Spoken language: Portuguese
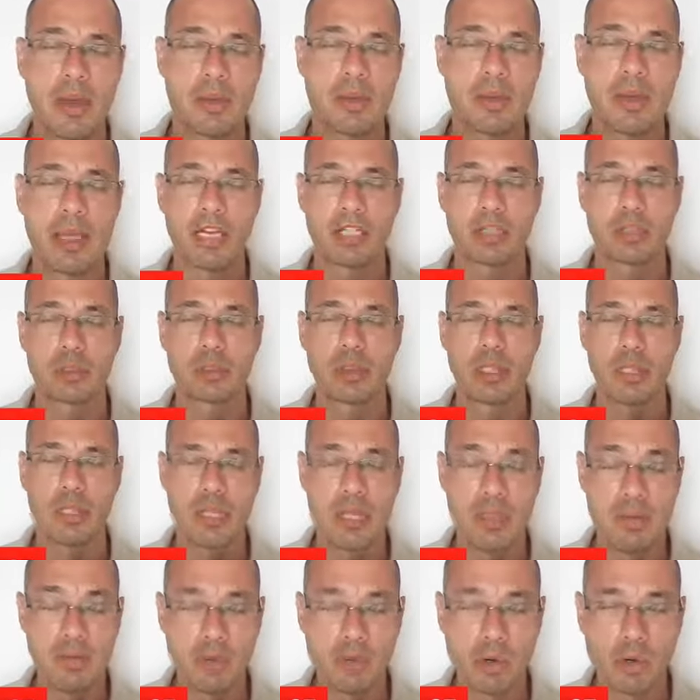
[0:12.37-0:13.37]
me ajudam
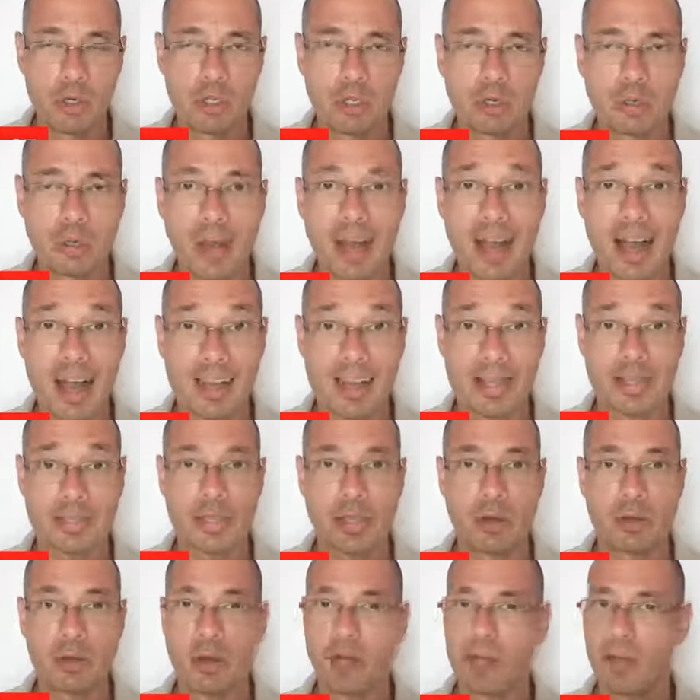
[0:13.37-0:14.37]
e muito a
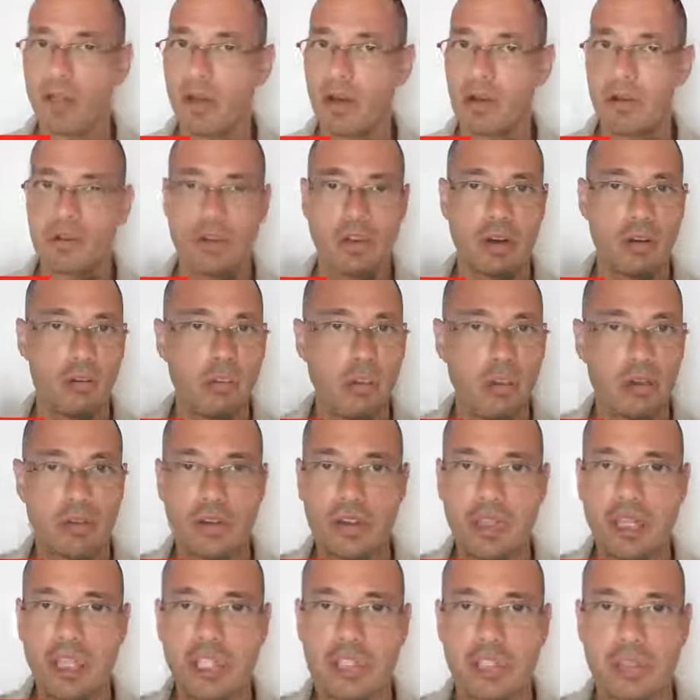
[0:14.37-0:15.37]
crescer o canal. E vamos pro
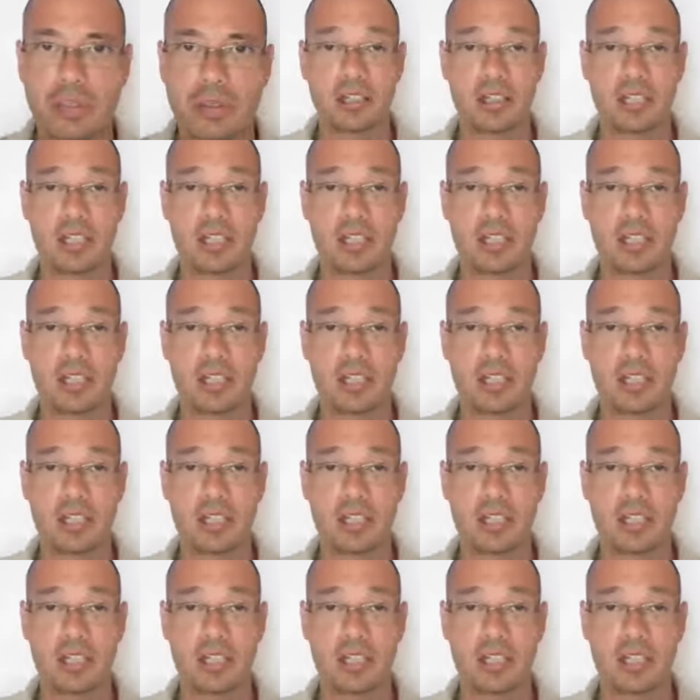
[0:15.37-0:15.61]
vídeo?